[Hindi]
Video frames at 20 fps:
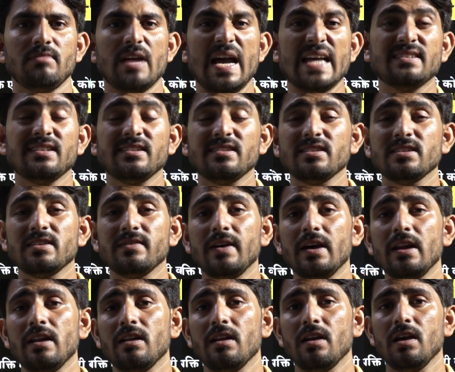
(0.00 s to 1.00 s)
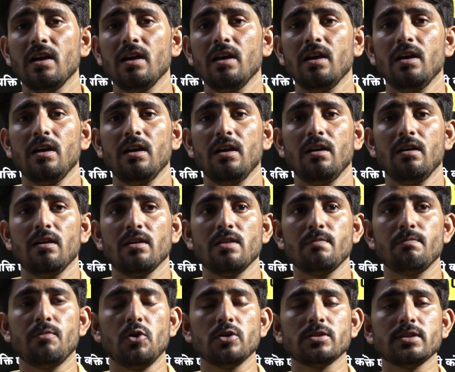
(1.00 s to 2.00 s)
ऐसे ऐसे सवाल कि
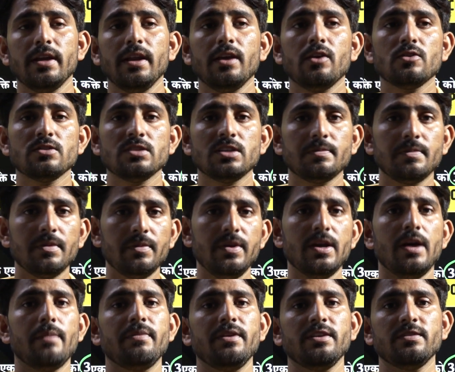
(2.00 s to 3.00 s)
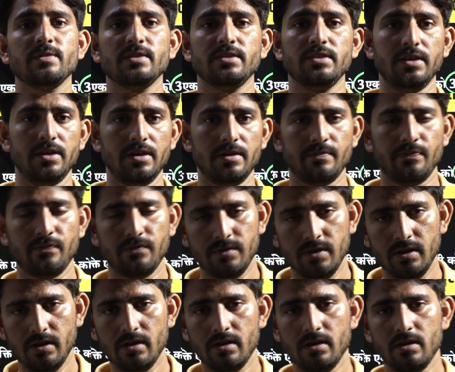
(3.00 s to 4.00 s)
बहुत सारे कॉन्सेप्ट भी आपने इसमें सीखे
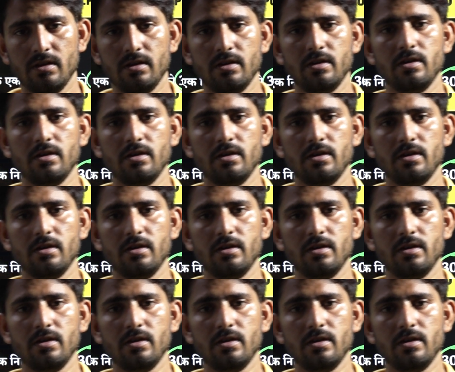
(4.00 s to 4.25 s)
ठीक है